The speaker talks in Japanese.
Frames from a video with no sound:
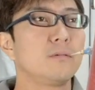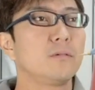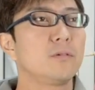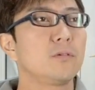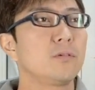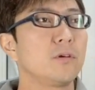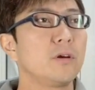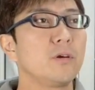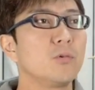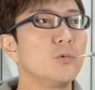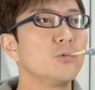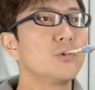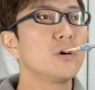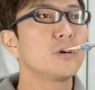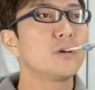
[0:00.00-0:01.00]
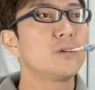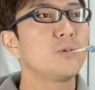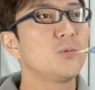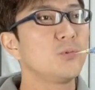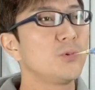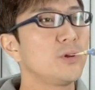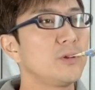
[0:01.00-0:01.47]
すげえ、この楽器で
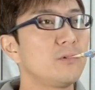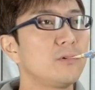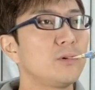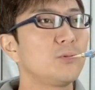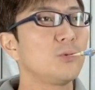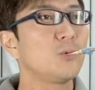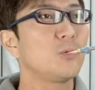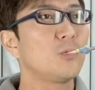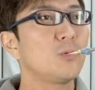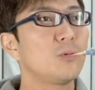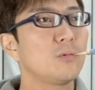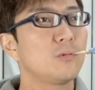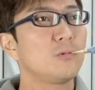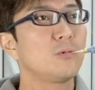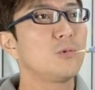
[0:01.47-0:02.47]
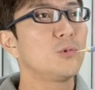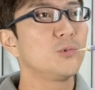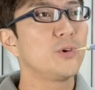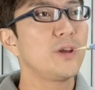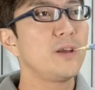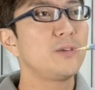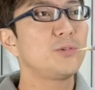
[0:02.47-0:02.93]
このリードだと、こ
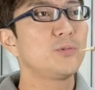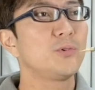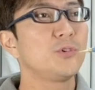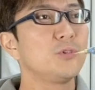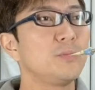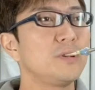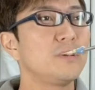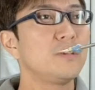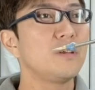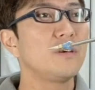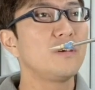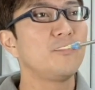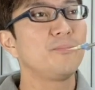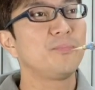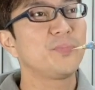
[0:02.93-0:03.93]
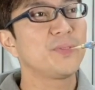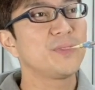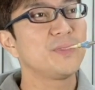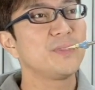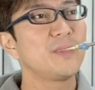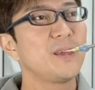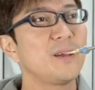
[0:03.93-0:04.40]
の S の指で、
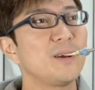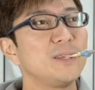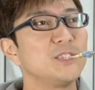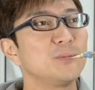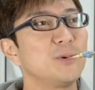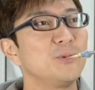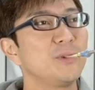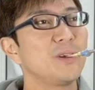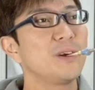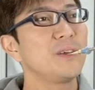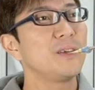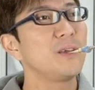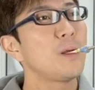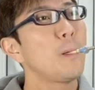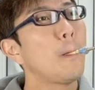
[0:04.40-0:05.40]
D が一番音程がいい。